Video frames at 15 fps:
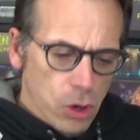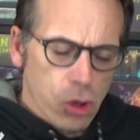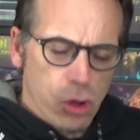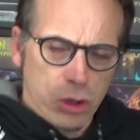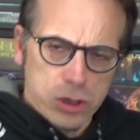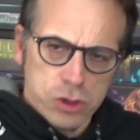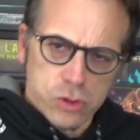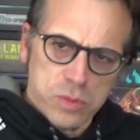
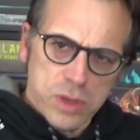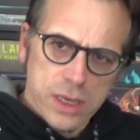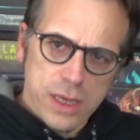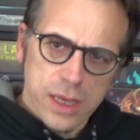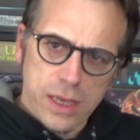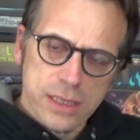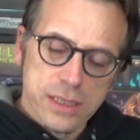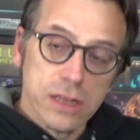En
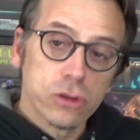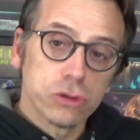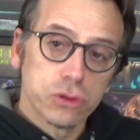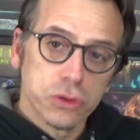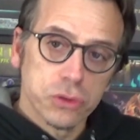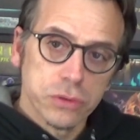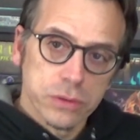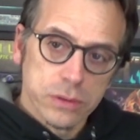résumé, excellent
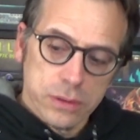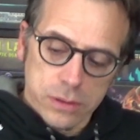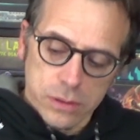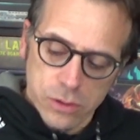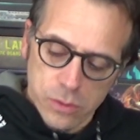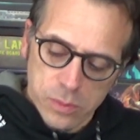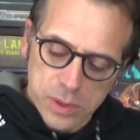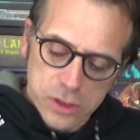jeu,
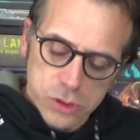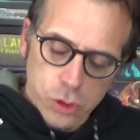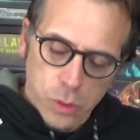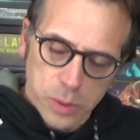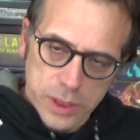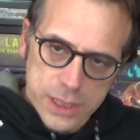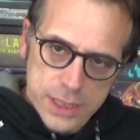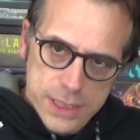euh, plein de
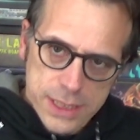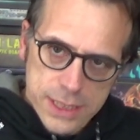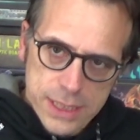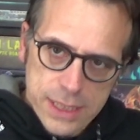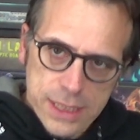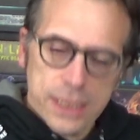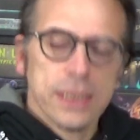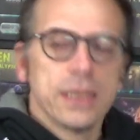surprises,
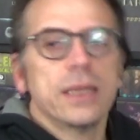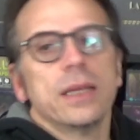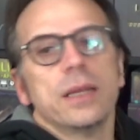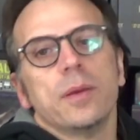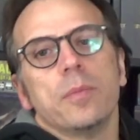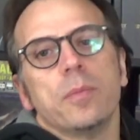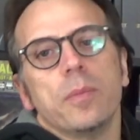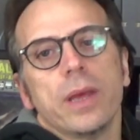
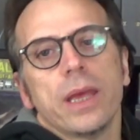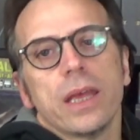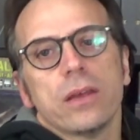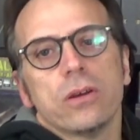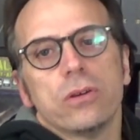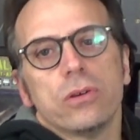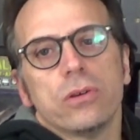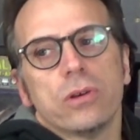mais
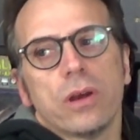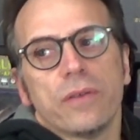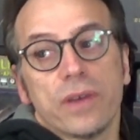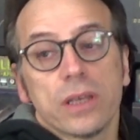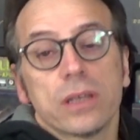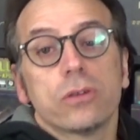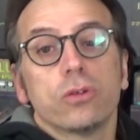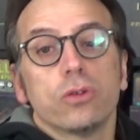euh,
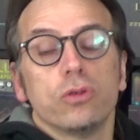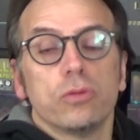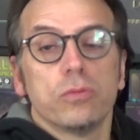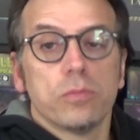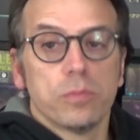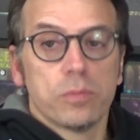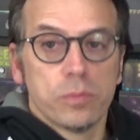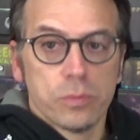avec
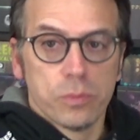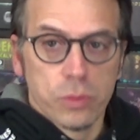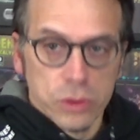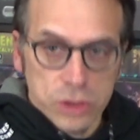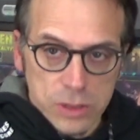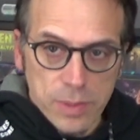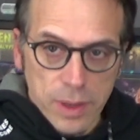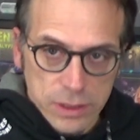une
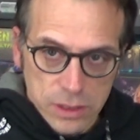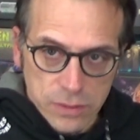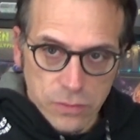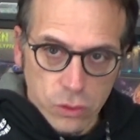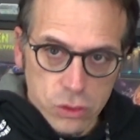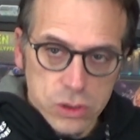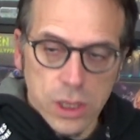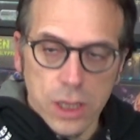petite partie de
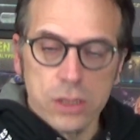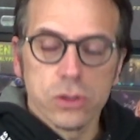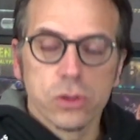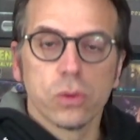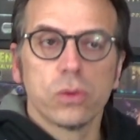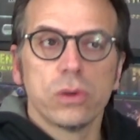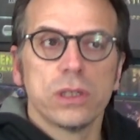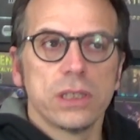
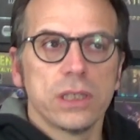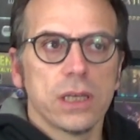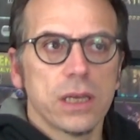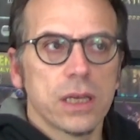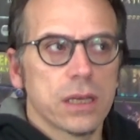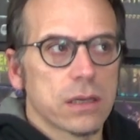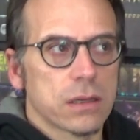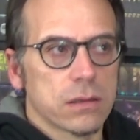frustration
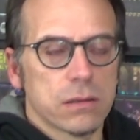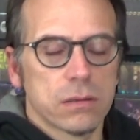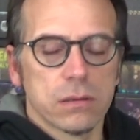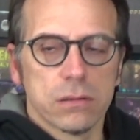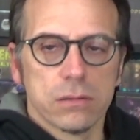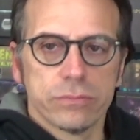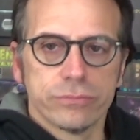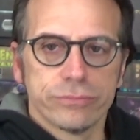liée,
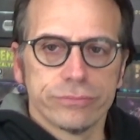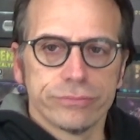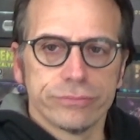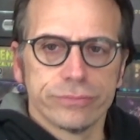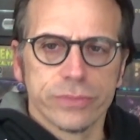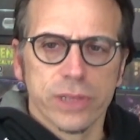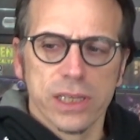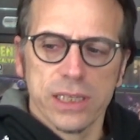
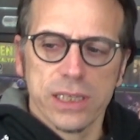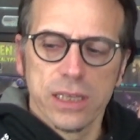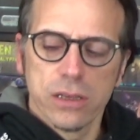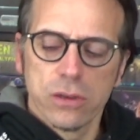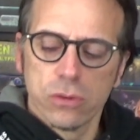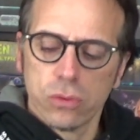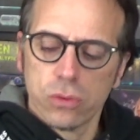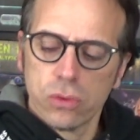
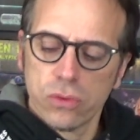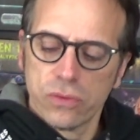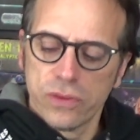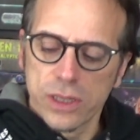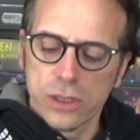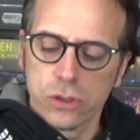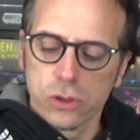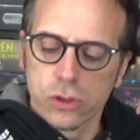liée au
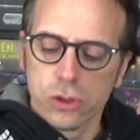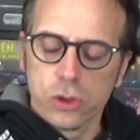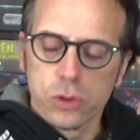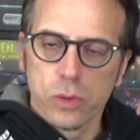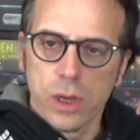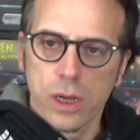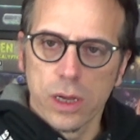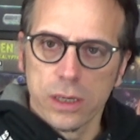fait que ce
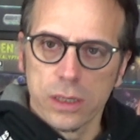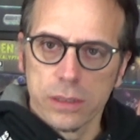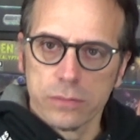soit...